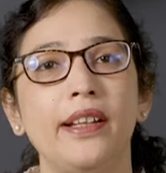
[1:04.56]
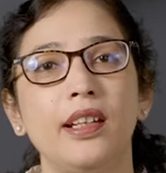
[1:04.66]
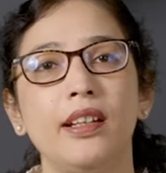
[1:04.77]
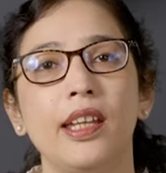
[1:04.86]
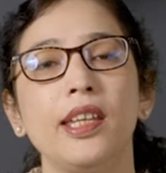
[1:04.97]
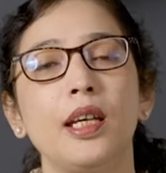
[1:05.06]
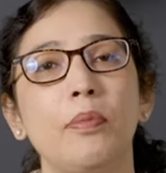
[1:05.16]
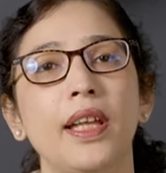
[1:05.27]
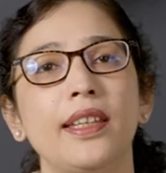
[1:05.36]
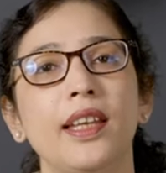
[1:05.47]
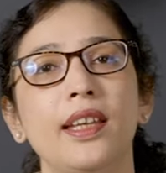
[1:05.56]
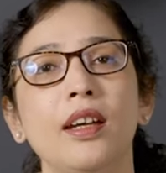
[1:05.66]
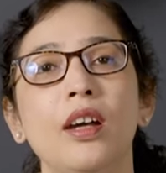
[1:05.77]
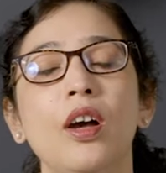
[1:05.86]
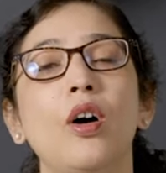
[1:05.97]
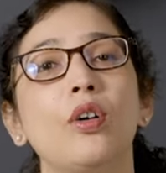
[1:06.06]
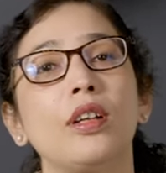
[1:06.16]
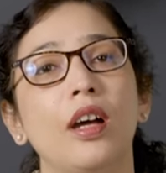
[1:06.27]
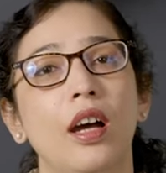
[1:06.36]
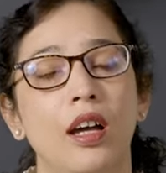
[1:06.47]
एंटर नहीं कर पाता है
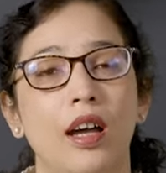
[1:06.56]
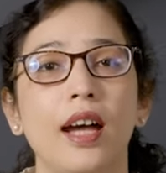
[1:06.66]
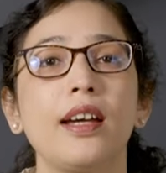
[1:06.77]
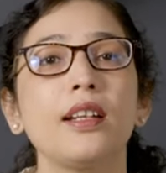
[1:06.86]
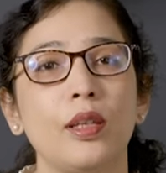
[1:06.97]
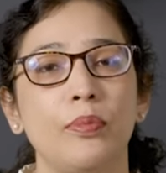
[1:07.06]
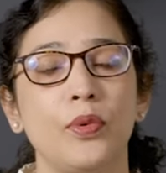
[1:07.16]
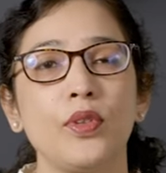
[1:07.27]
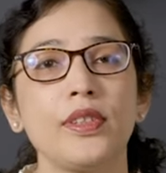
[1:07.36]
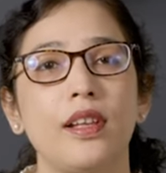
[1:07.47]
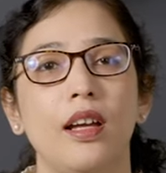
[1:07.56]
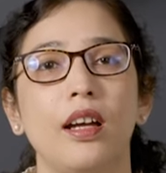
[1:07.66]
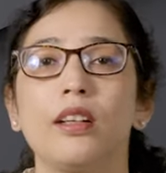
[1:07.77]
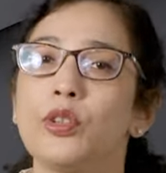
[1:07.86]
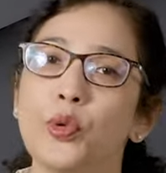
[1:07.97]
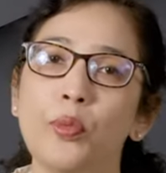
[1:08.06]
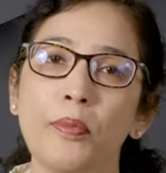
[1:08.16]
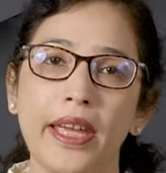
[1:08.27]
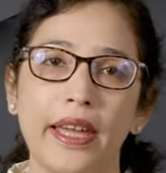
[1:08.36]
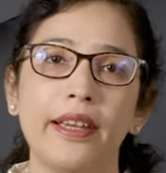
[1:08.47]
और अगर सपोज़ ट्यूब
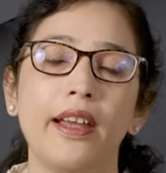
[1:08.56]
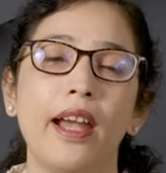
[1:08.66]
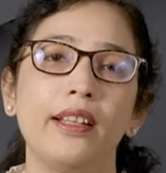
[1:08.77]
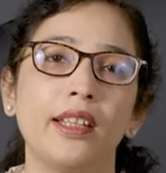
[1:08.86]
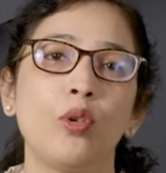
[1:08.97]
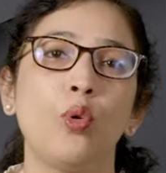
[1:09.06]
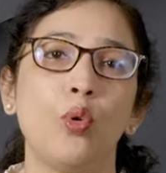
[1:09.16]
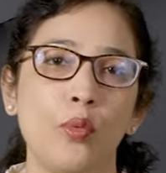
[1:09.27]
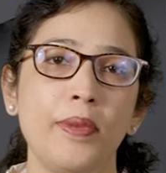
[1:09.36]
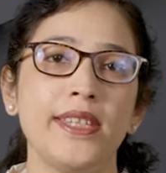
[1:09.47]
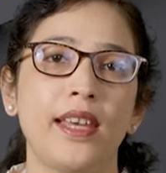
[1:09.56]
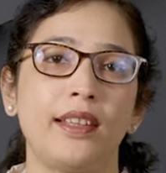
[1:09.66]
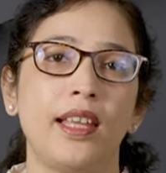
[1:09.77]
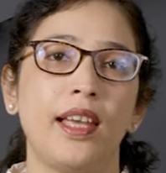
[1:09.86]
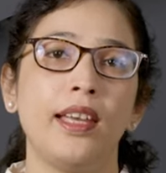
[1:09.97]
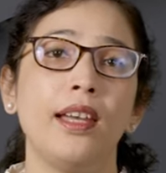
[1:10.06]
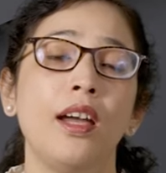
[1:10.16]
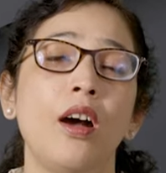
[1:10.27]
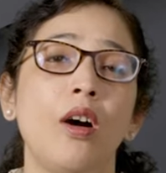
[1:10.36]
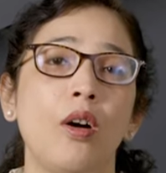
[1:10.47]
में एग एंटर हो भी जाता है
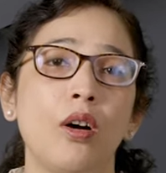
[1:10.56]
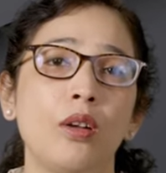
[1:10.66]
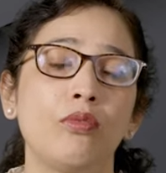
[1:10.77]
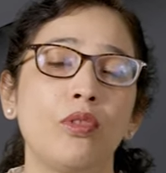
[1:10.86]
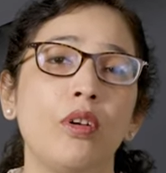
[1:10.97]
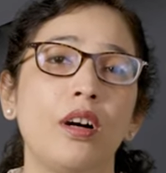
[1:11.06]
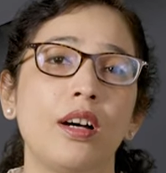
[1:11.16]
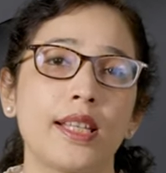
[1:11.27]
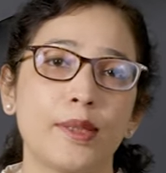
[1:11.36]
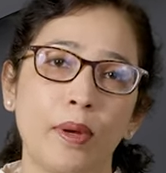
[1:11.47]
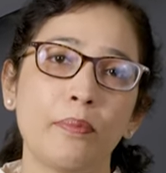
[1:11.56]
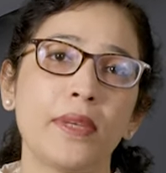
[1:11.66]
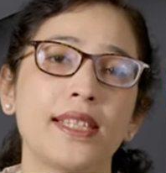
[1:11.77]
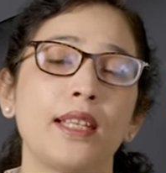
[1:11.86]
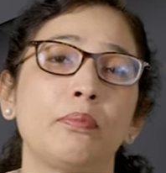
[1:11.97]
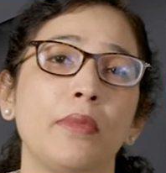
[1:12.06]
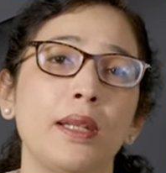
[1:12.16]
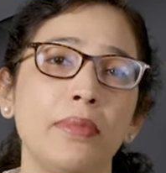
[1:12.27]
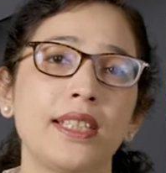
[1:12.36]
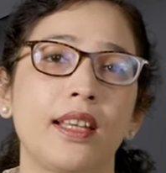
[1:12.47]
और वो स्पम के साथ
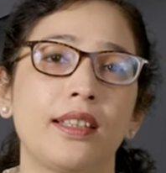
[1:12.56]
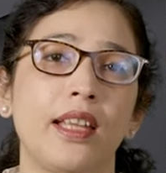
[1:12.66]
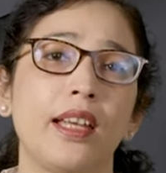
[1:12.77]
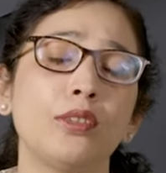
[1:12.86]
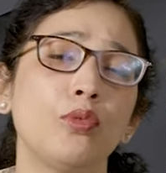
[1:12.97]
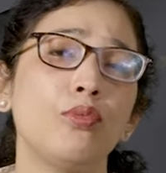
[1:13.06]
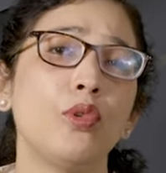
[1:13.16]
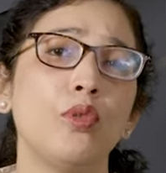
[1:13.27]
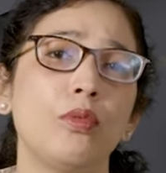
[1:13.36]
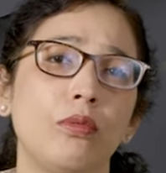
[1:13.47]
मिल भी जाता है तो वो